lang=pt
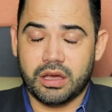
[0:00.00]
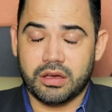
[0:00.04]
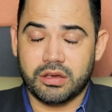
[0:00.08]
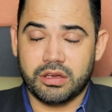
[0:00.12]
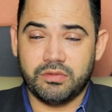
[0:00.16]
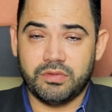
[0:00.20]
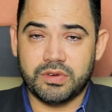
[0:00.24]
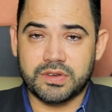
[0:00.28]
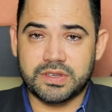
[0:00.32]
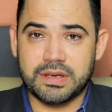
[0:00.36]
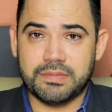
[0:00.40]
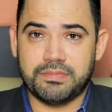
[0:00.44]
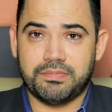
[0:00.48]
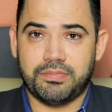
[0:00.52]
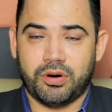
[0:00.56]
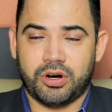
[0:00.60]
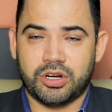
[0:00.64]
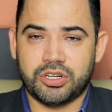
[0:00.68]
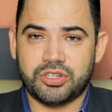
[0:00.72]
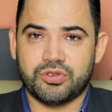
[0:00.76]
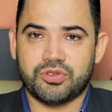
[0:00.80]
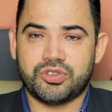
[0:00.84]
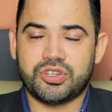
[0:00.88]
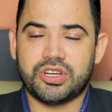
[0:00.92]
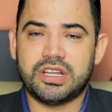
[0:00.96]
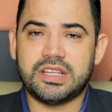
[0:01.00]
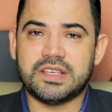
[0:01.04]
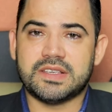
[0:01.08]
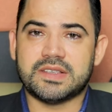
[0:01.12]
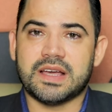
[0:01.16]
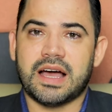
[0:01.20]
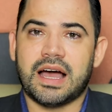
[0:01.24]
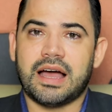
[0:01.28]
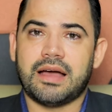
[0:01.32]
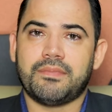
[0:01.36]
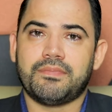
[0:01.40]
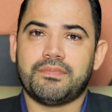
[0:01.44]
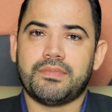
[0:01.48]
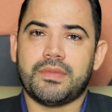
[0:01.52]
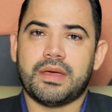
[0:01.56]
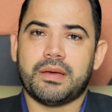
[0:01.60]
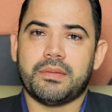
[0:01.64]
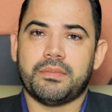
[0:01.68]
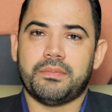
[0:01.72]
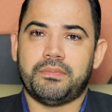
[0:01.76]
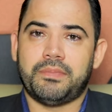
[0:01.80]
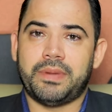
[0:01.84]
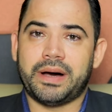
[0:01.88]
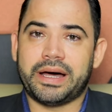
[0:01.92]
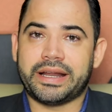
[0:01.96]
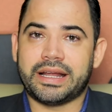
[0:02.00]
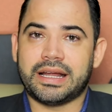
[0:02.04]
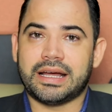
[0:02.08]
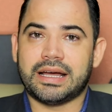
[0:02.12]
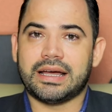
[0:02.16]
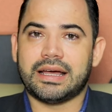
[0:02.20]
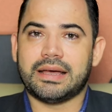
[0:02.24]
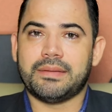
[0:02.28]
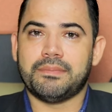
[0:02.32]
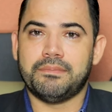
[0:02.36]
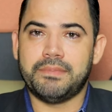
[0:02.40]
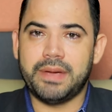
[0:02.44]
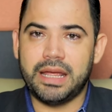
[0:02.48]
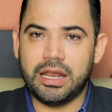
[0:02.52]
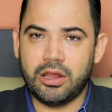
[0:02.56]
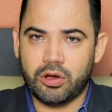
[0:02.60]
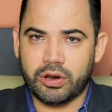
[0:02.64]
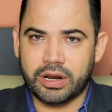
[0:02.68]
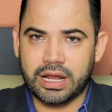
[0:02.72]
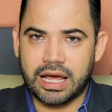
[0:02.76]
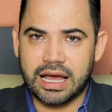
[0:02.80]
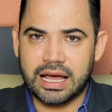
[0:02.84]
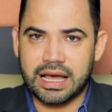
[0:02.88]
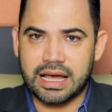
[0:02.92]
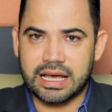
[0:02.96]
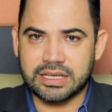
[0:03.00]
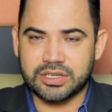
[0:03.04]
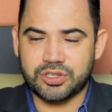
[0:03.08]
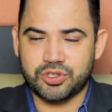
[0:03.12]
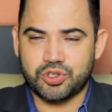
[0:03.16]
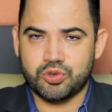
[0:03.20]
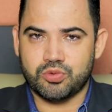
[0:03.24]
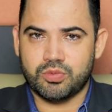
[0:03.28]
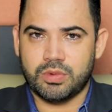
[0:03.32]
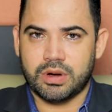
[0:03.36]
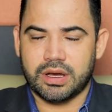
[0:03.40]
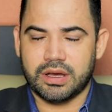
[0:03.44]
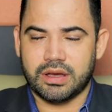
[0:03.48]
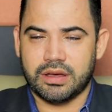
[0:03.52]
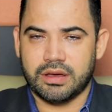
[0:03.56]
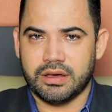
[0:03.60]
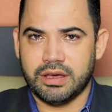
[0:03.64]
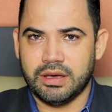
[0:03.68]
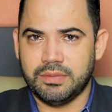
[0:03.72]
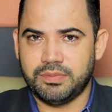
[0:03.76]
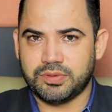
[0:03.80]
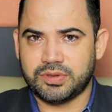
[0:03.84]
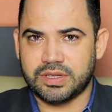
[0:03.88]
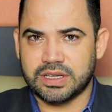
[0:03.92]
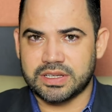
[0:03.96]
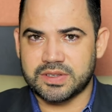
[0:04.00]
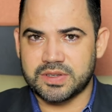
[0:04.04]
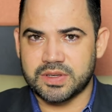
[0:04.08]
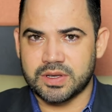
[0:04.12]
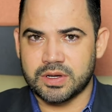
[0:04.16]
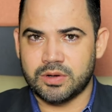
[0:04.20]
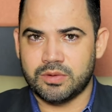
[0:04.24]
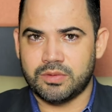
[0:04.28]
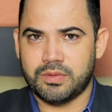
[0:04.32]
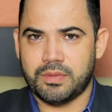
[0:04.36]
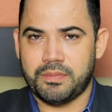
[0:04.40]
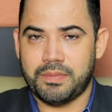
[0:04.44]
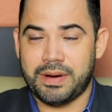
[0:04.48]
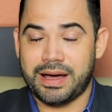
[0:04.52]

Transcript: que você pode utilizar para melhorar a sua reputação,